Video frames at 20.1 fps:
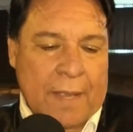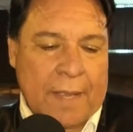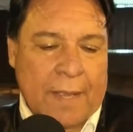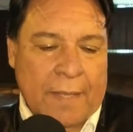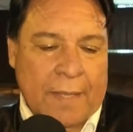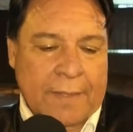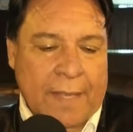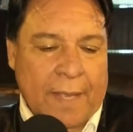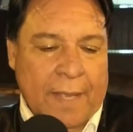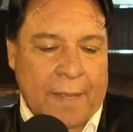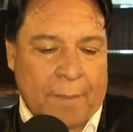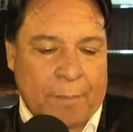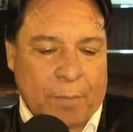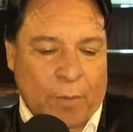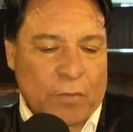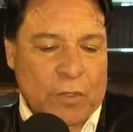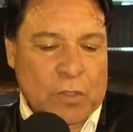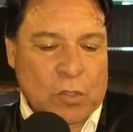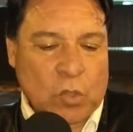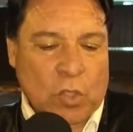é, da
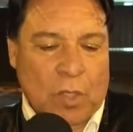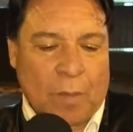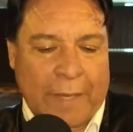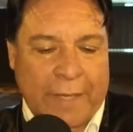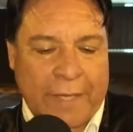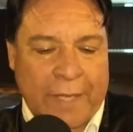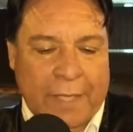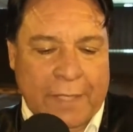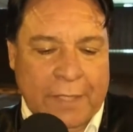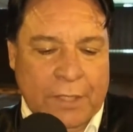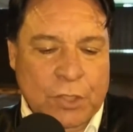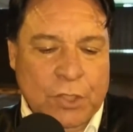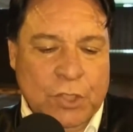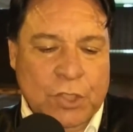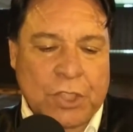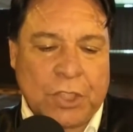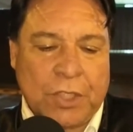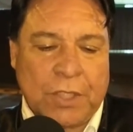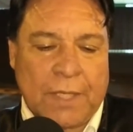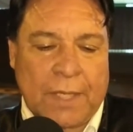professora Maria
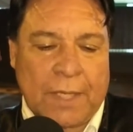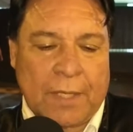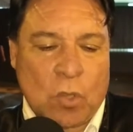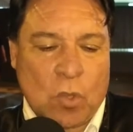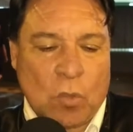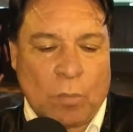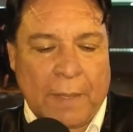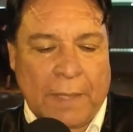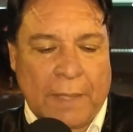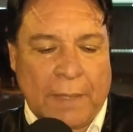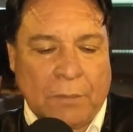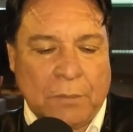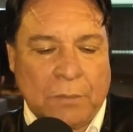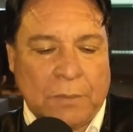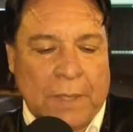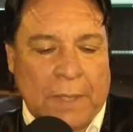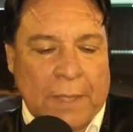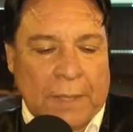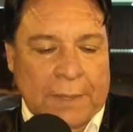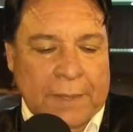Cristina
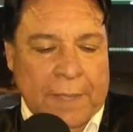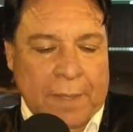Romão,